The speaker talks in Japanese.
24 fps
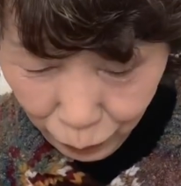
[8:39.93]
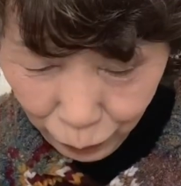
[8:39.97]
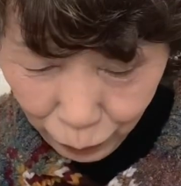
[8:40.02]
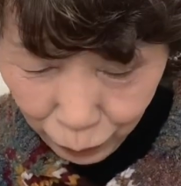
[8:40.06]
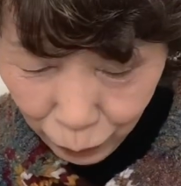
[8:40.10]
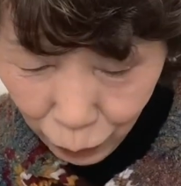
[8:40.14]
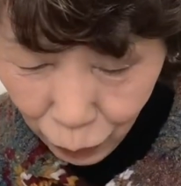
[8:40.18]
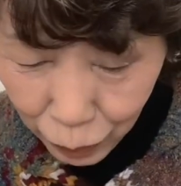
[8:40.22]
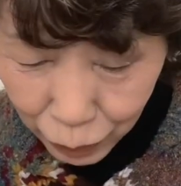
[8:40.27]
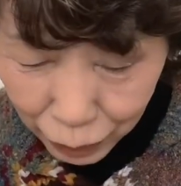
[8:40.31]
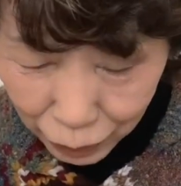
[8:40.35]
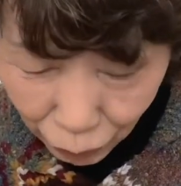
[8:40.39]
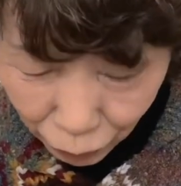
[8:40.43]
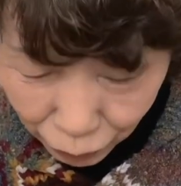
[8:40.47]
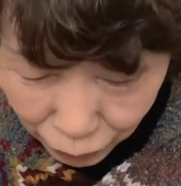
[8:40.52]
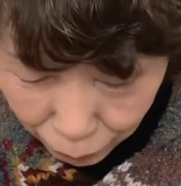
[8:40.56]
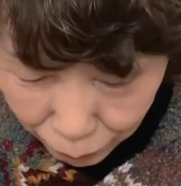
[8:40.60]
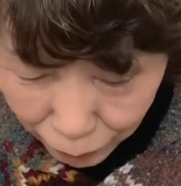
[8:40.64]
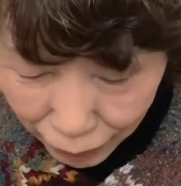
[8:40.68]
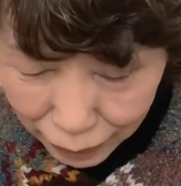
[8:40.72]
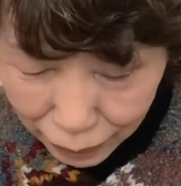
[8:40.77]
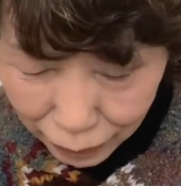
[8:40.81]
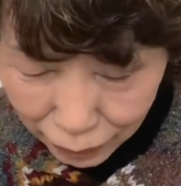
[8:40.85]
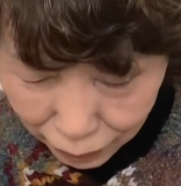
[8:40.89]
撮っており
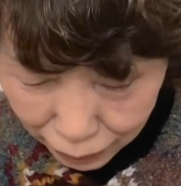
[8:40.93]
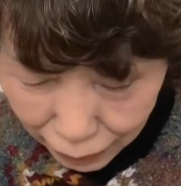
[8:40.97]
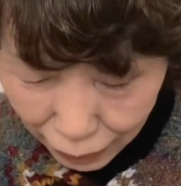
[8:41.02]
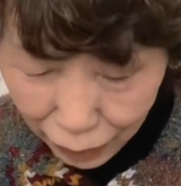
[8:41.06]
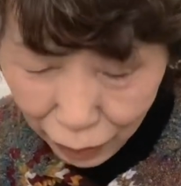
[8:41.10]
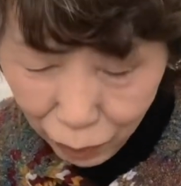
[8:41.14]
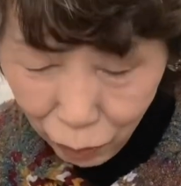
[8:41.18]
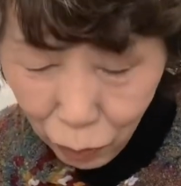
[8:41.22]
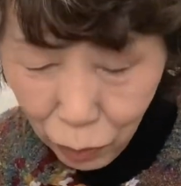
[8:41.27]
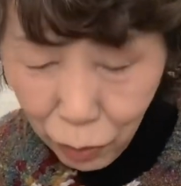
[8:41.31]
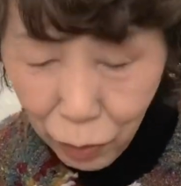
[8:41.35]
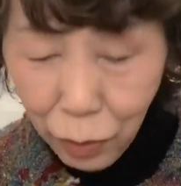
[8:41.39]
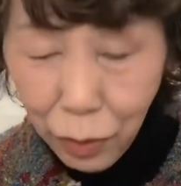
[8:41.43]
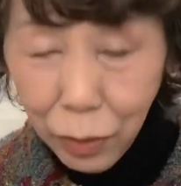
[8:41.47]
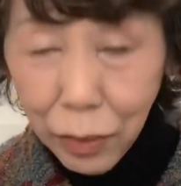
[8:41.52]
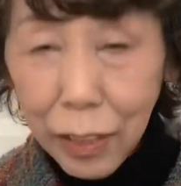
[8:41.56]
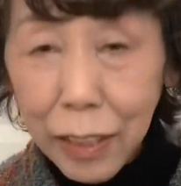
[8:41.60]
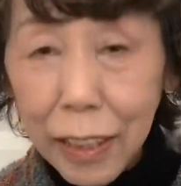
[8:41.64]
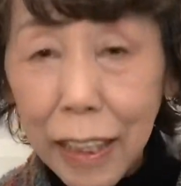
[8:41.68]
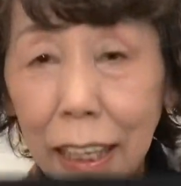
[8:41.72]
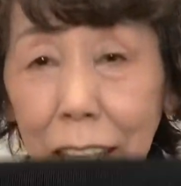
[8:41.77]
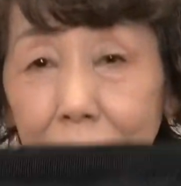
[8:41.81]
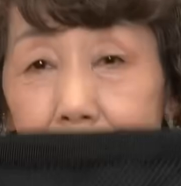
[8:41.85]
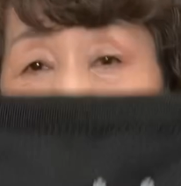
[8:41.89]
ますね。この
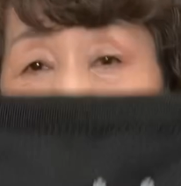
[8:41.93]
透けて